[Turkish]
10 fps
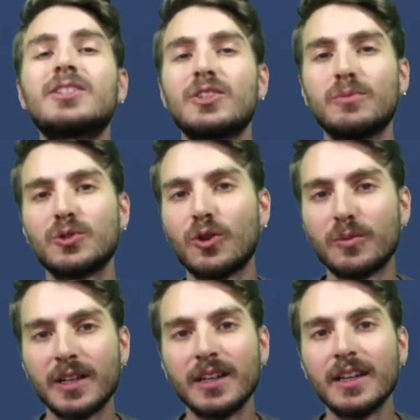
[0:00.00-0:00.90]
çıkmış
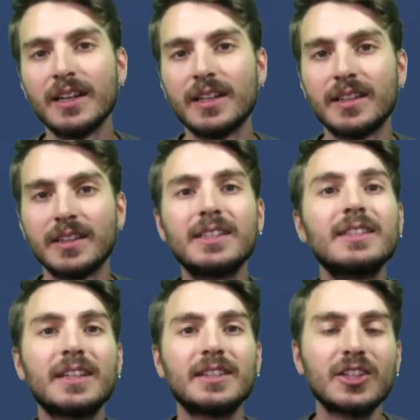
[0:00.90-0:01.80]
olma e,
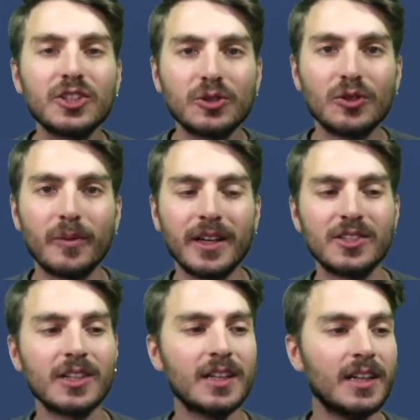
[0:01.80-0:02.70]
hislerini yaşatıyor
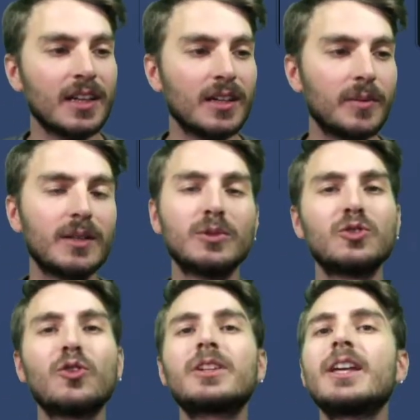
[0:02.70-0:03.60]
bence. Benim de
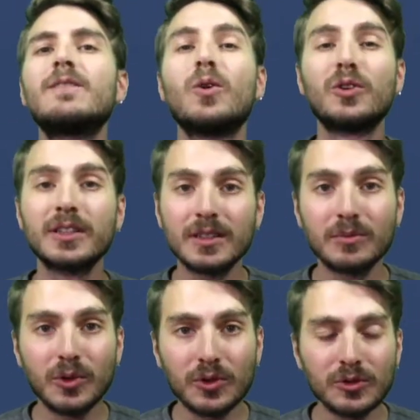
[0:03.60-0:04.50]
çok keyifli oynadığım
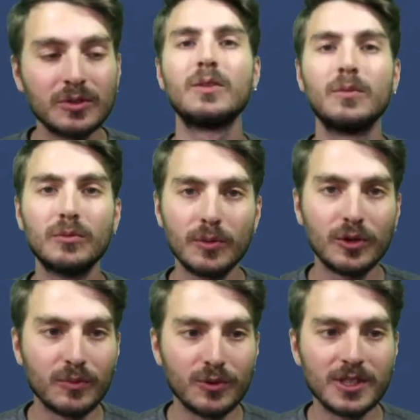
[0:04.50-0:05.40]
bir oyun. Bu
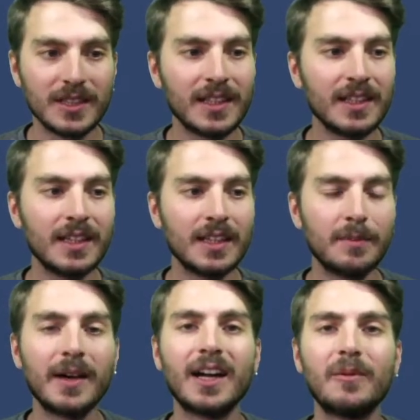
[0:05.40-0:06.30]
bölümümüzde de
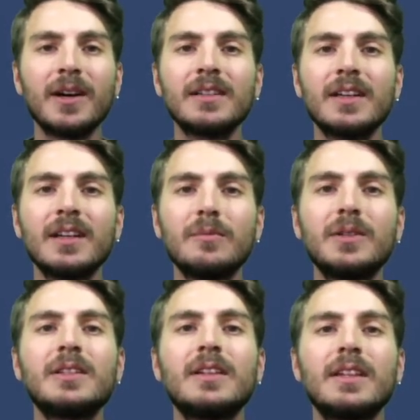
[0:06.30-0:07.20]
beraber
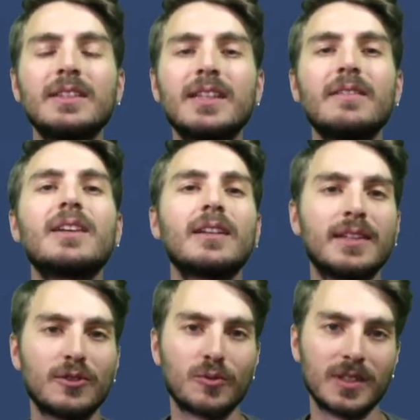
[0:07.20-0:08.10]
bir sevkiyat
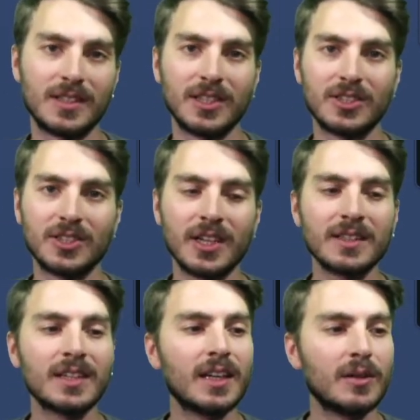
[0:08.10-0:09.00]
tecrübesi
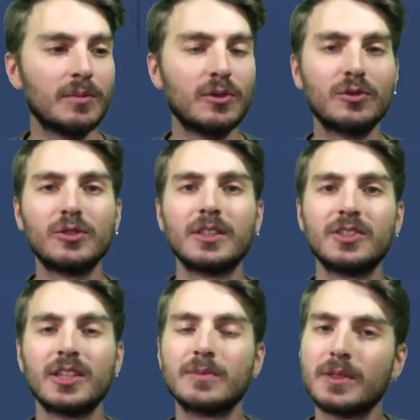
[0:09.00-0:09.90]
yaşayacağız bir ürün
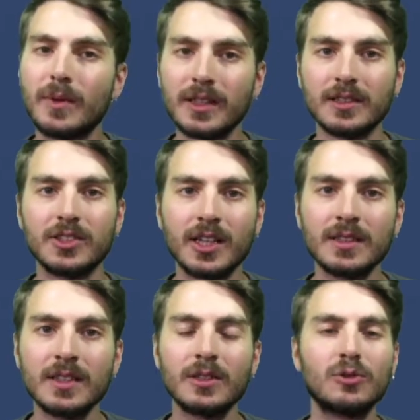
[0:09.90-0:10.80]
alacağız, bir mal
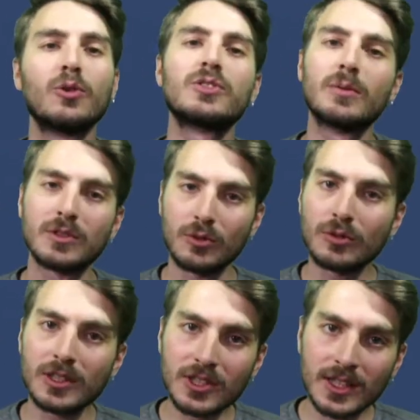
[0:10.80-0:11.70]
alacağız. Dorsemize
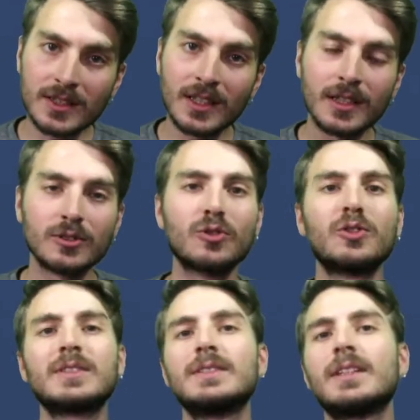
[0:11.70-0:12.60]
yükleyeceğiz.
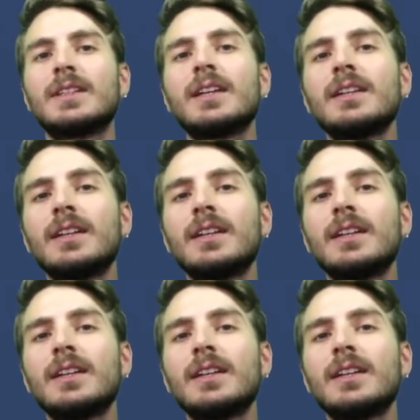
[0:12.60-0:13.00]
Sonrasında da